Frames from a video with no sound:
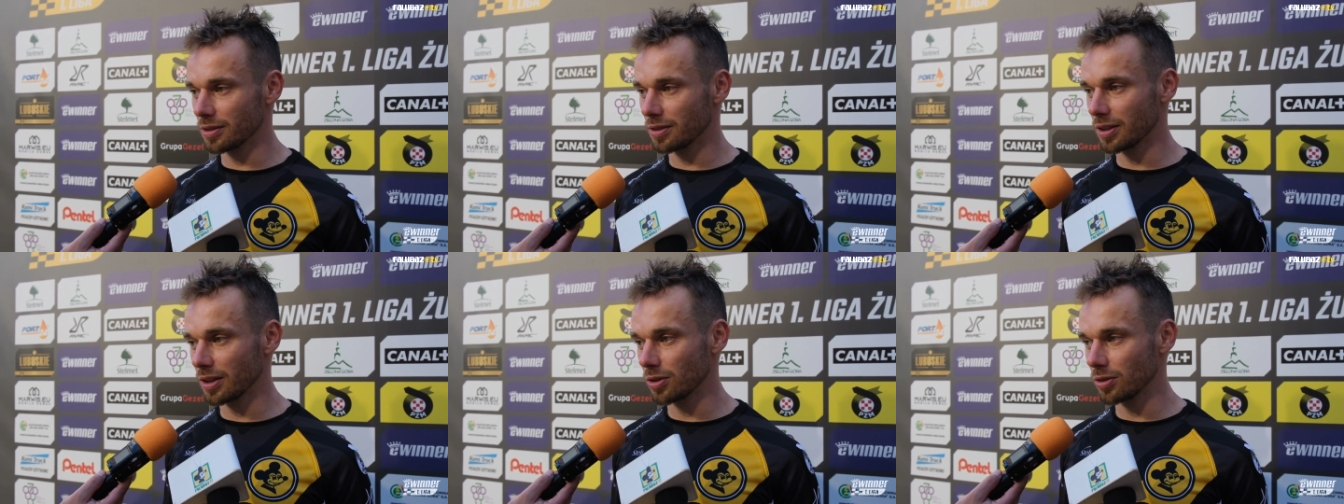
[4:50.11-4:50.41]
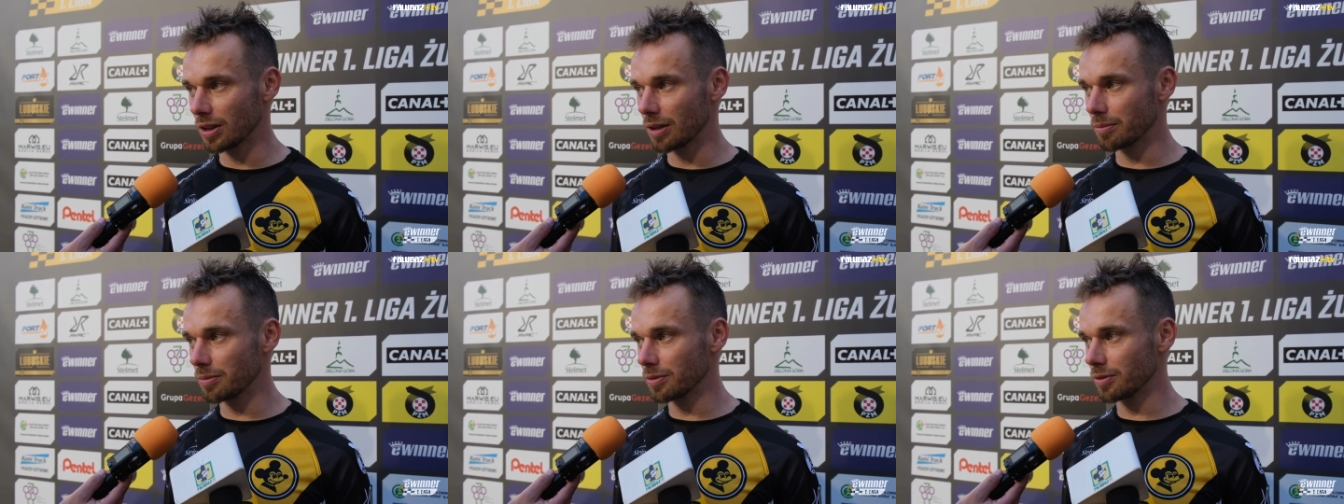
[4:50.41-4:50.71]

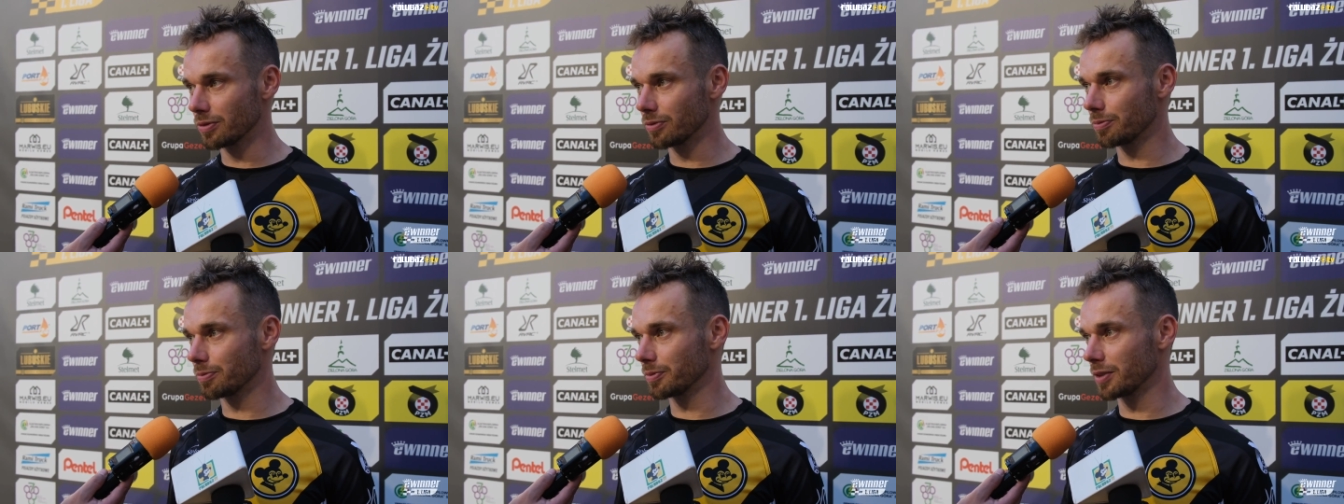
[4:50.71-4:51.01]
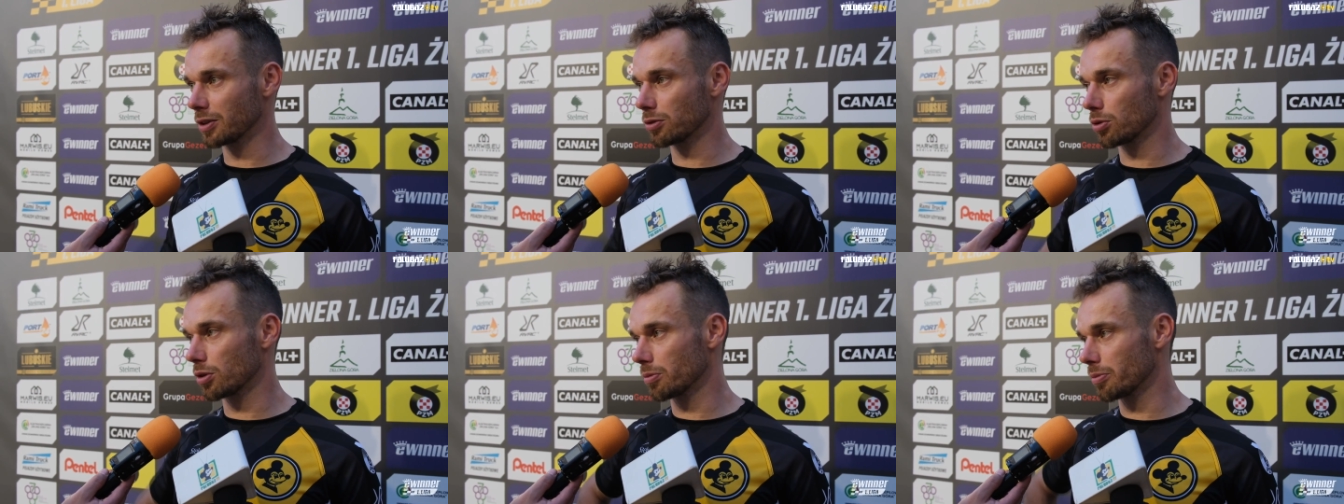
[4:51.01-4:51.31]
tego nam w
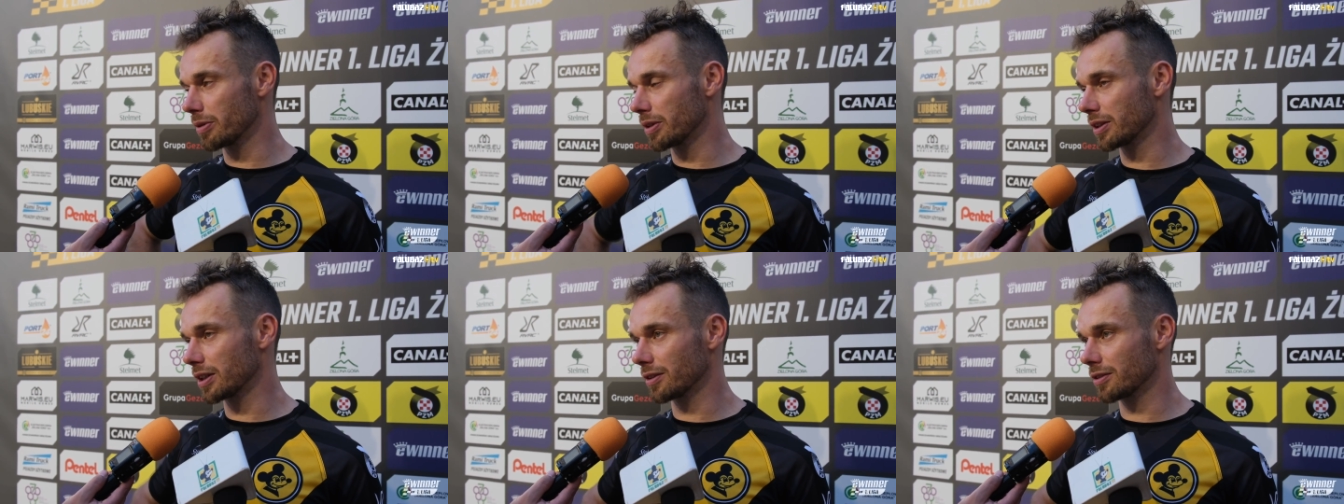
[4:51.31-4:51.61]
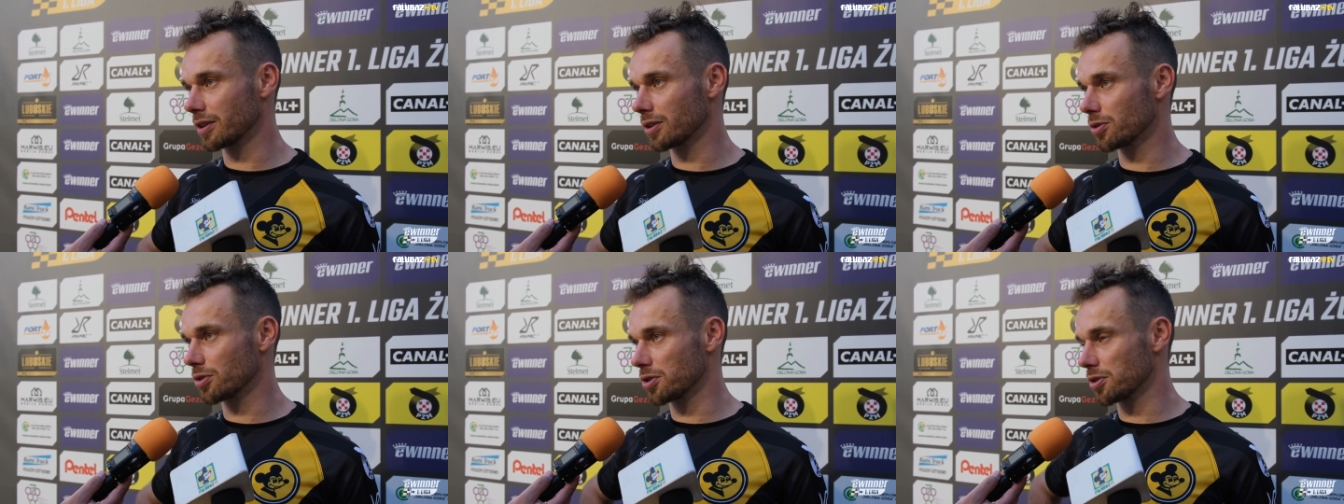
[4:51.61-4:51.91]
niektórych
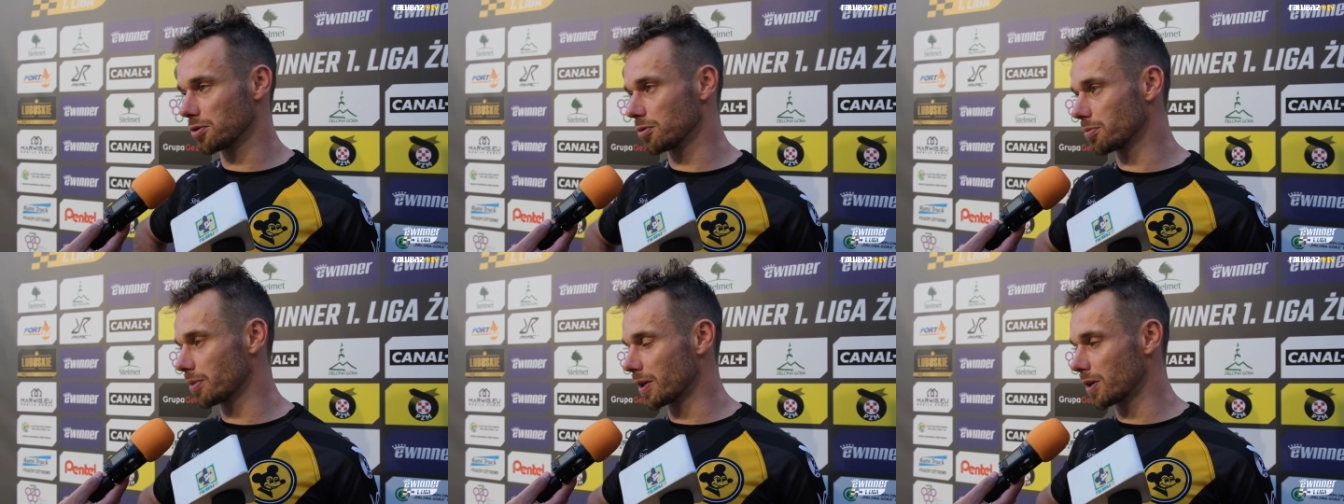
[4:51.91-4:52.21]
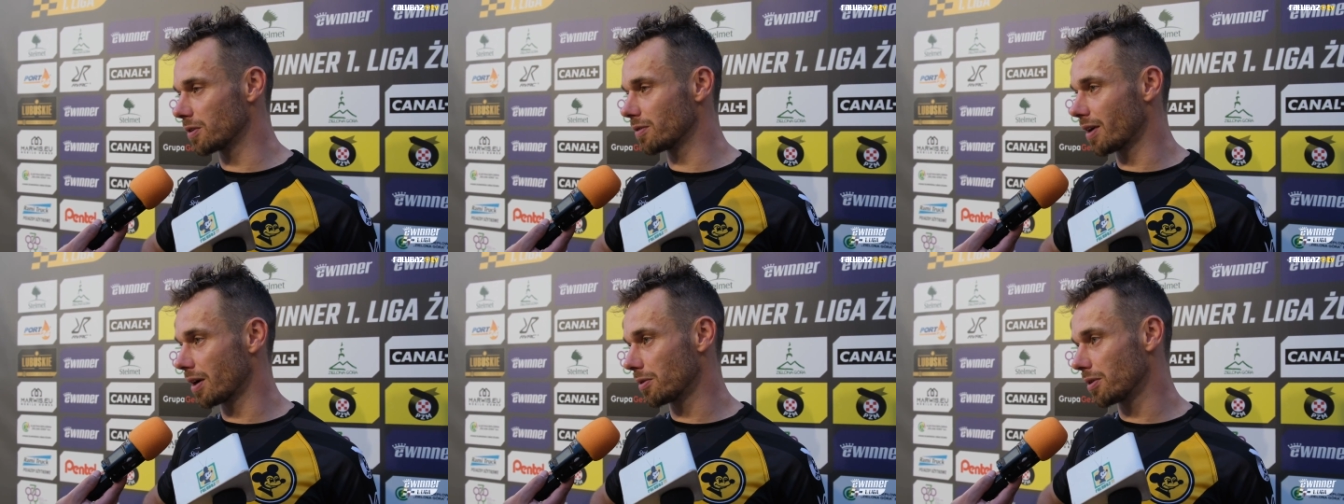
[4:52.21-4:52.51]
momentach tego sezonu
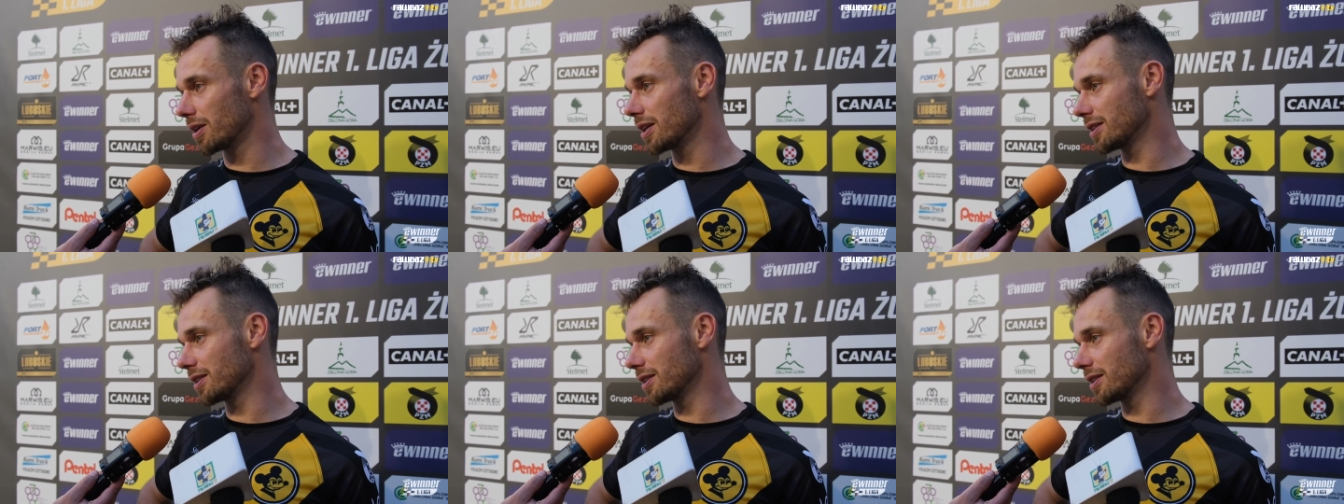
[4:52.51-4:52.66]
brakowało,